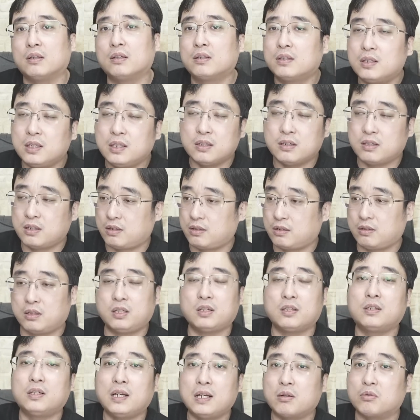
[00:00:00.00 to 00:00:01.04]
这是
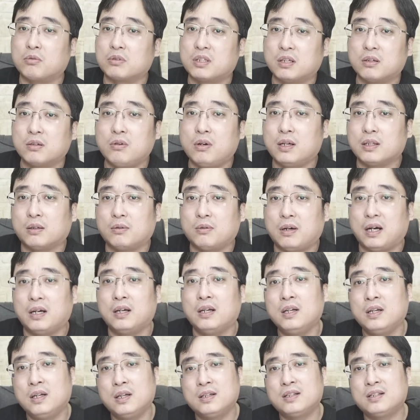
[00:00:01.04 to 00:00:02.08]
是这种情况的话，
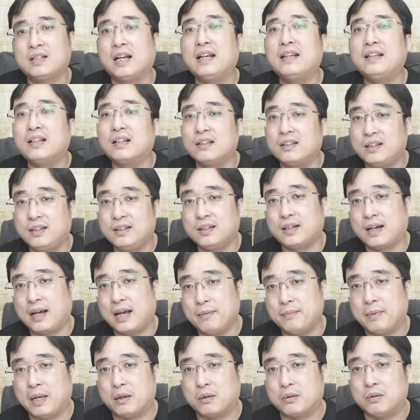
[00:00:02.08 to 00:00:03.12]
谁能离得
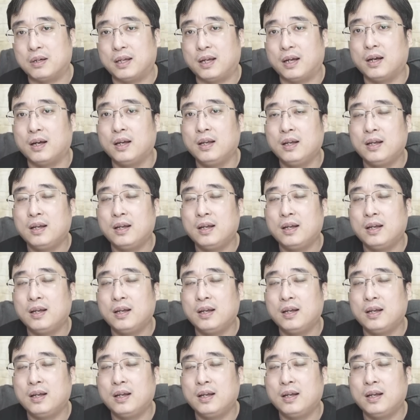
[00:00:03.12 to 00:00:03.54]
开美国呀？